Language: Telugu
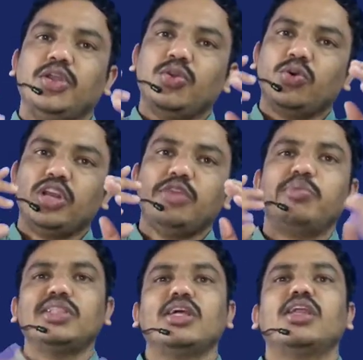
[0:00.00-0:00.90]
ఎన్నో
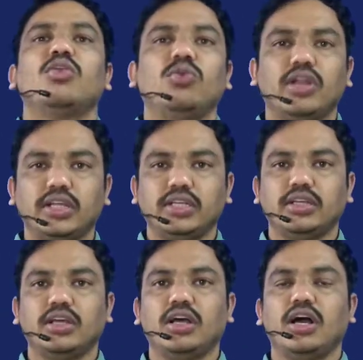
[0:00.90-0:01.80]
నిబంధనలు ఉన్నాయి
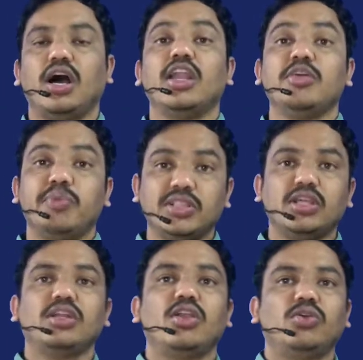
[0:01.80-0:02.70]
ఆ
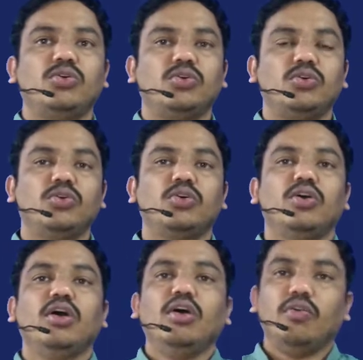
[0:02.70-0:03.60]
నిబంధనలో
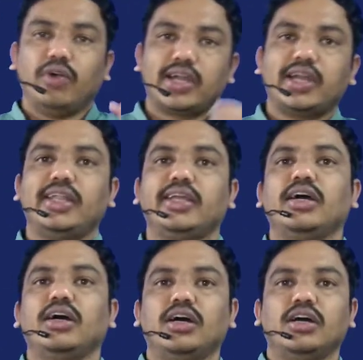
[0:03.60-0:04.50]

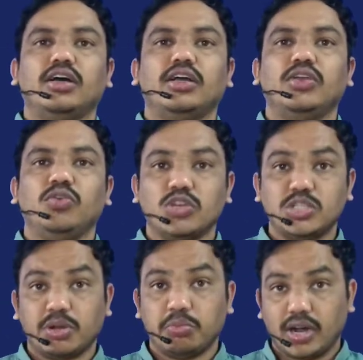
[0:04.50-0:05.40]
ఒక్కటిగా
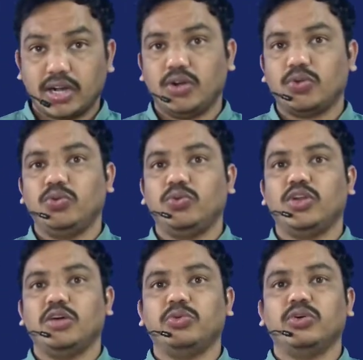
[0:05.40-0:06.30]
ఈరోజు మనం
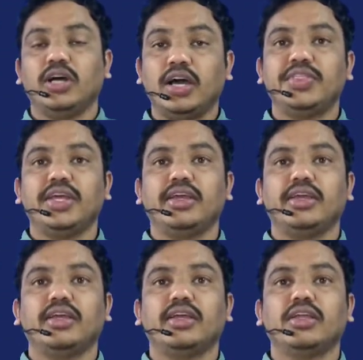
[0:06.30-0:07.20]
మాట్లాడుకుంటున్నాము అదే
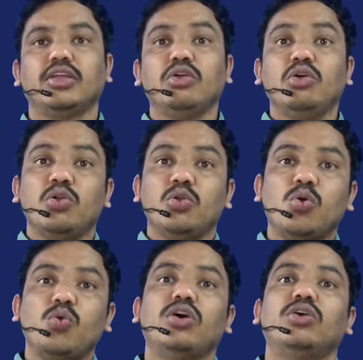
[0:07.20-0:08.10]

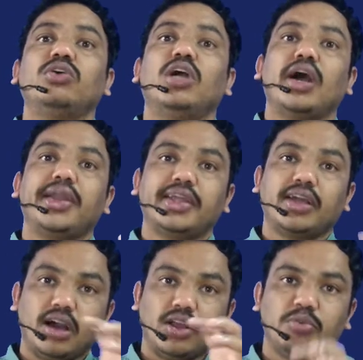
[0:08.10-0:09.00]
నోవాహు గారి
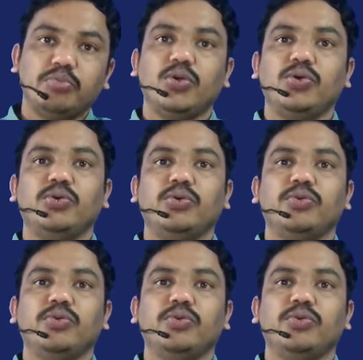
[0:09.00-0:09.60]
కాలంలో